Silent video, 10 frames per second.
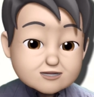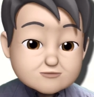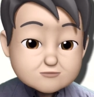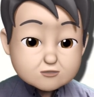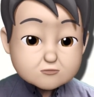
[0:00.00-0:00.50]

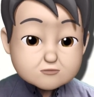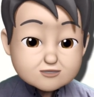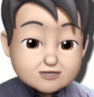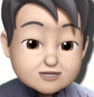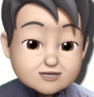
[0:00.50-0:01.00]
뭐라고
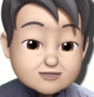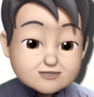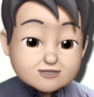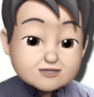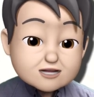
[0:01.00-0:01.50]
불리게 되는
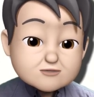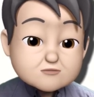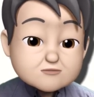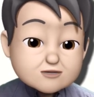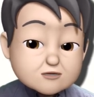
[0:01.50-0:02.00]
came to
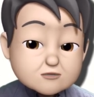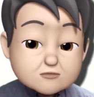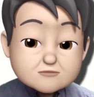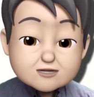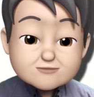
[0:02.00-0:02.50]
be called
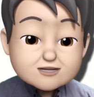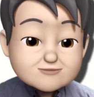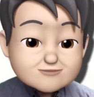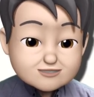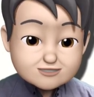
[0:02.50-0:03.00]

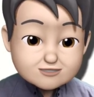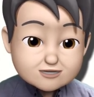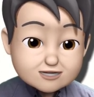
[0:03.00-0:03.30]
babelfish